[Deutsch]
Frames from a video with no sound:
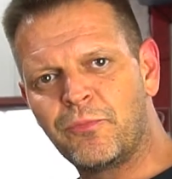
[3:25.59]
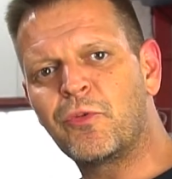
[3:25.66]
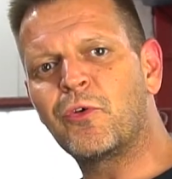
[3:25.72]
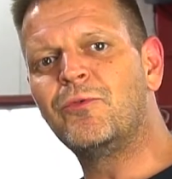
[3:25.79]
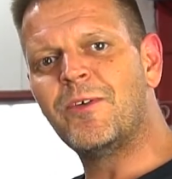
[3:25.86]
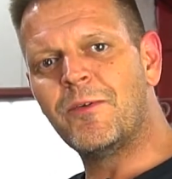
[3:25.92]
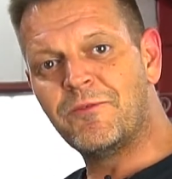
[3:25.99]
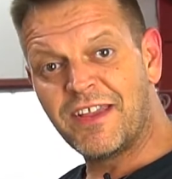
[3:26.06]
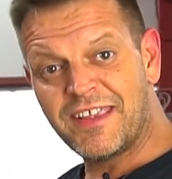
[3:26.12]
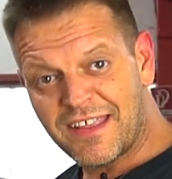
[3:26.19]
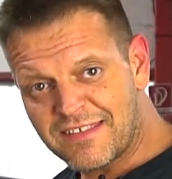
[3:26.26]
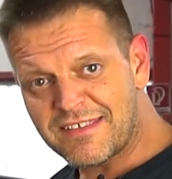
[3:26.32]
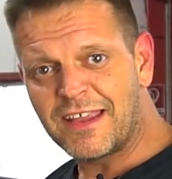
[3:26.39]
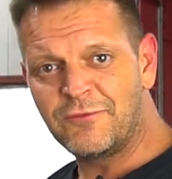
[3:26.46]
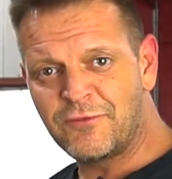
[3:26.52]
Und wenn wir
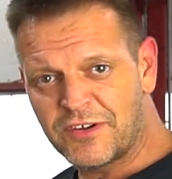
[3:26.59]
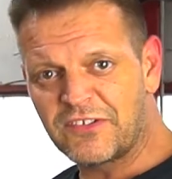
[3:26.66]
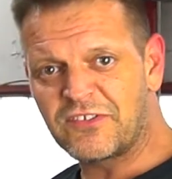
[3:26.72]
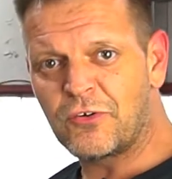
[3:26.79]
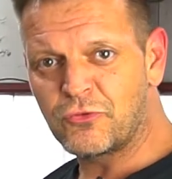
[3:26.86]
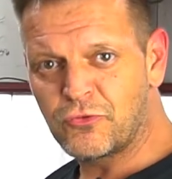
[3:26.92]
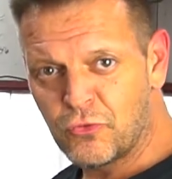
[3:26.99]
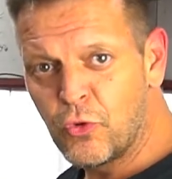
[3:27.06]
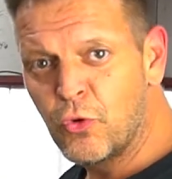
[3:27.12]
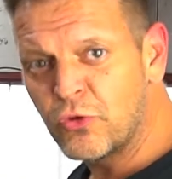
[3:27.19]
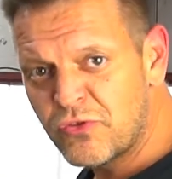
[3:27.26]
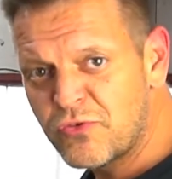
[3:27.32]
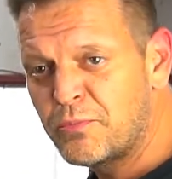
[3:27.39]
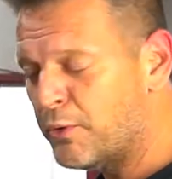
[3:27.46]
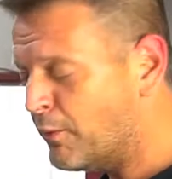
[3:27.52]
jetzt anfangen, das Auto
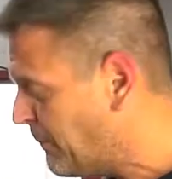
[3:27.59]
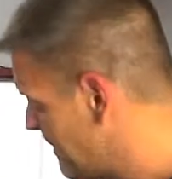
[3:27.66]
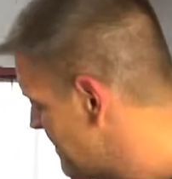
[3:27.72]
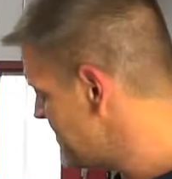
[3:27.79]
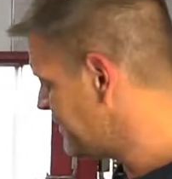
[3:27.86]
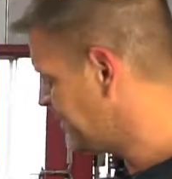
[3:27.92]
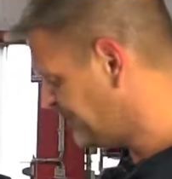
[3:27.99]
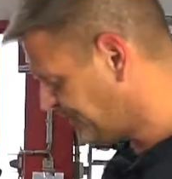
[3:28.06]
hochzupumpen,